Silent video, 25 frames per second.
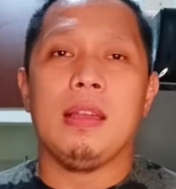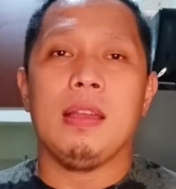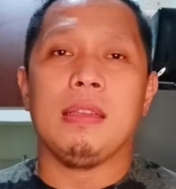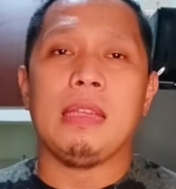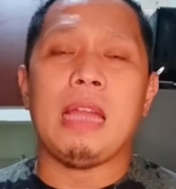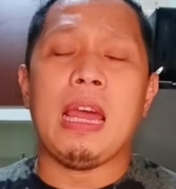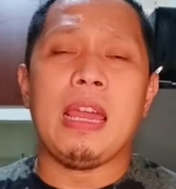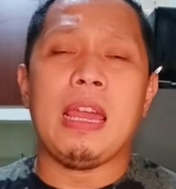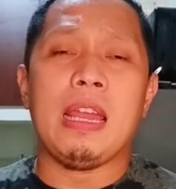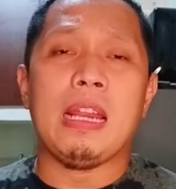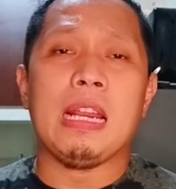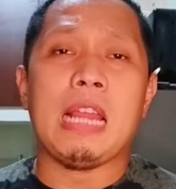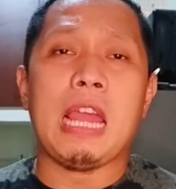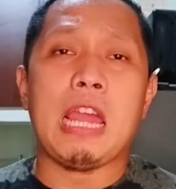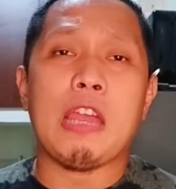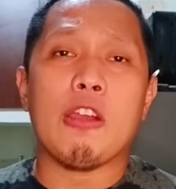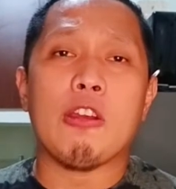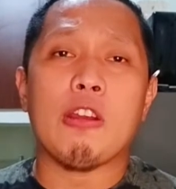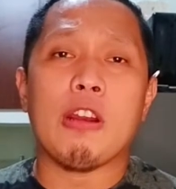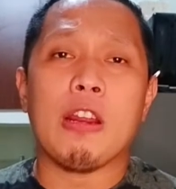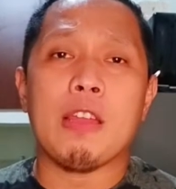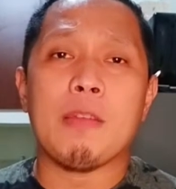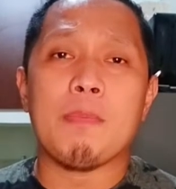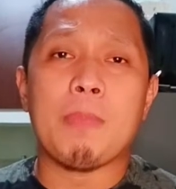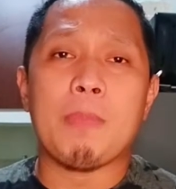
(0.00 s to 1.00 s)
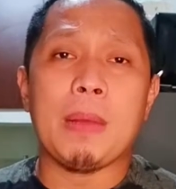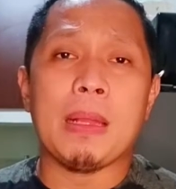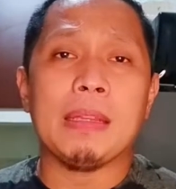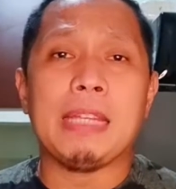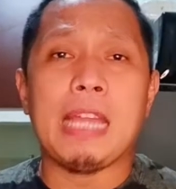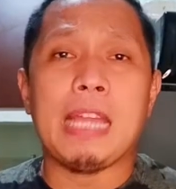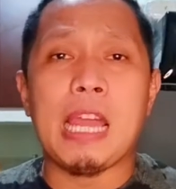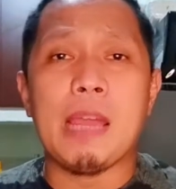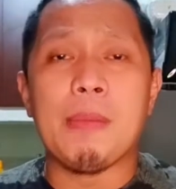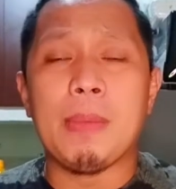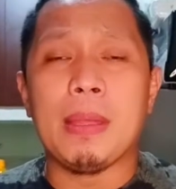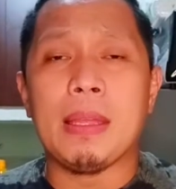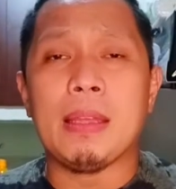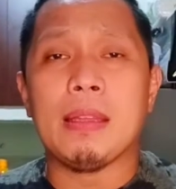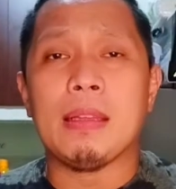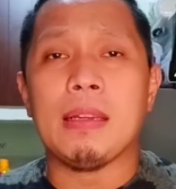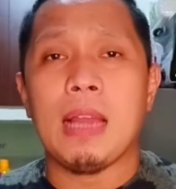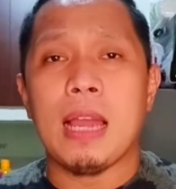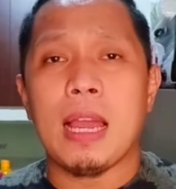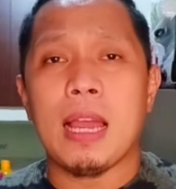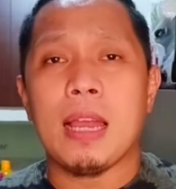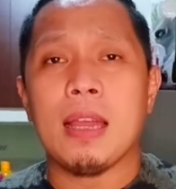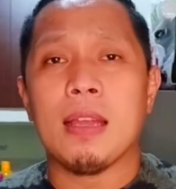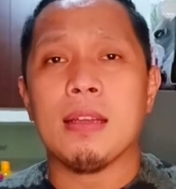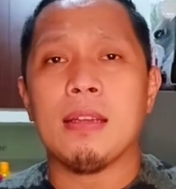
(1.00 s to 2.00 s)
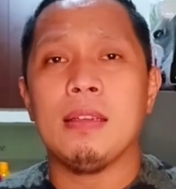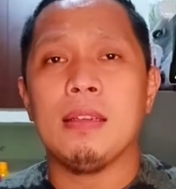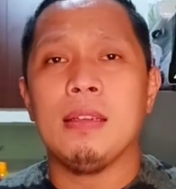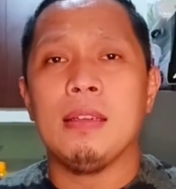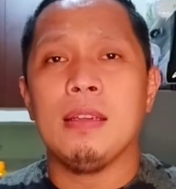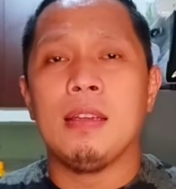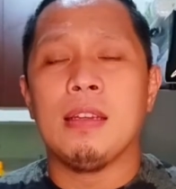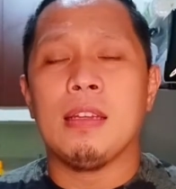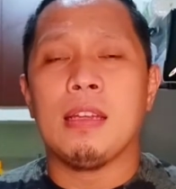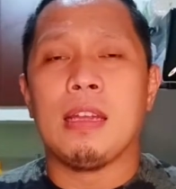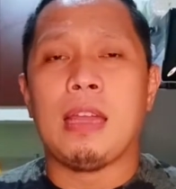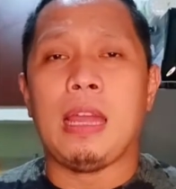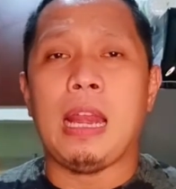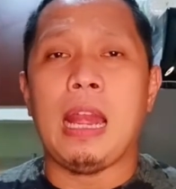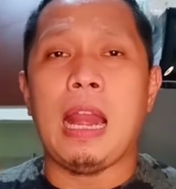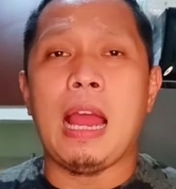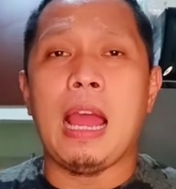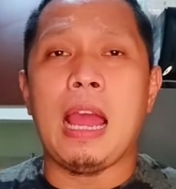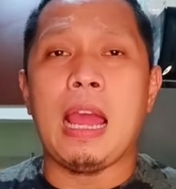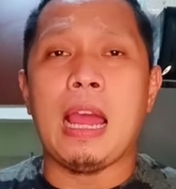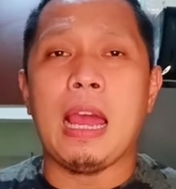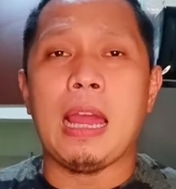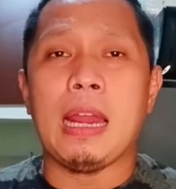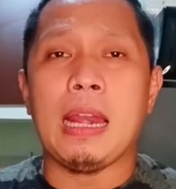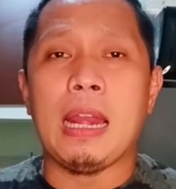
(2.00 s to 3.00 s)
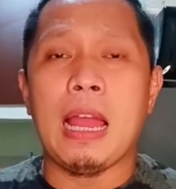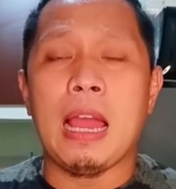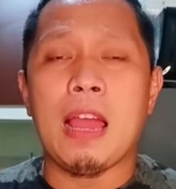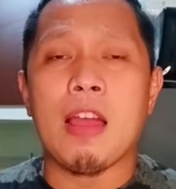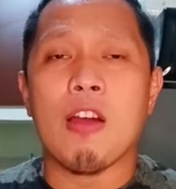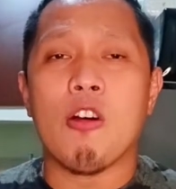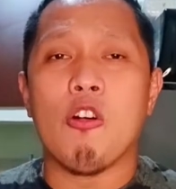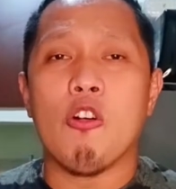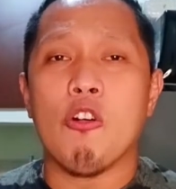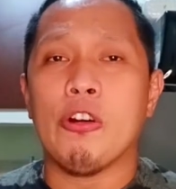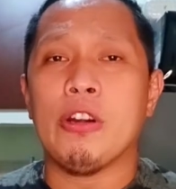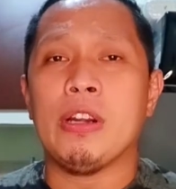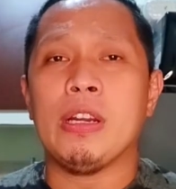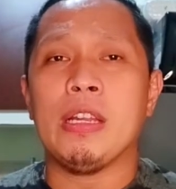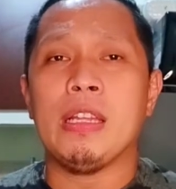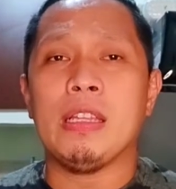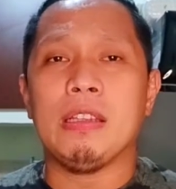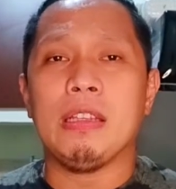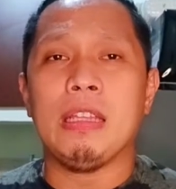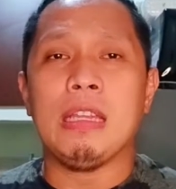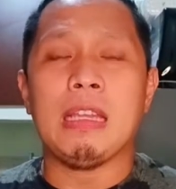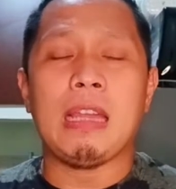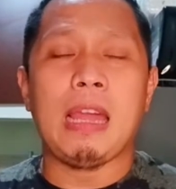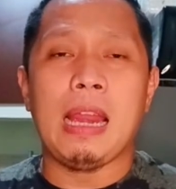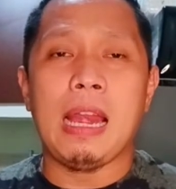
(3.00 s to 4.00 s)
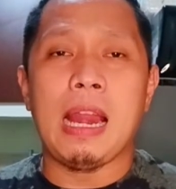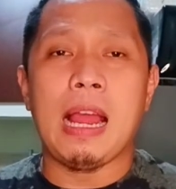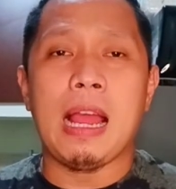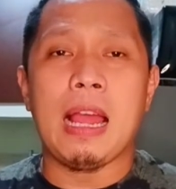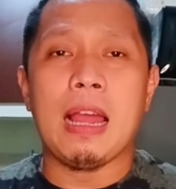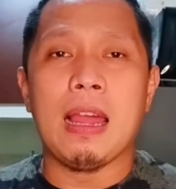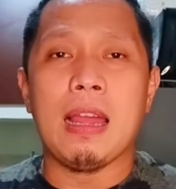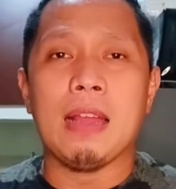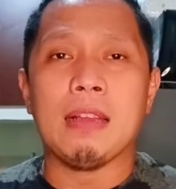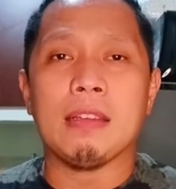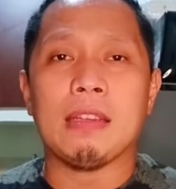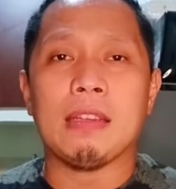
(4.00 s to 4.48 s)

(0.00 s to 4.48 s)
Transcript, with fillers: dahil ngayon ay pandemic na kailangan na or hindi kailangan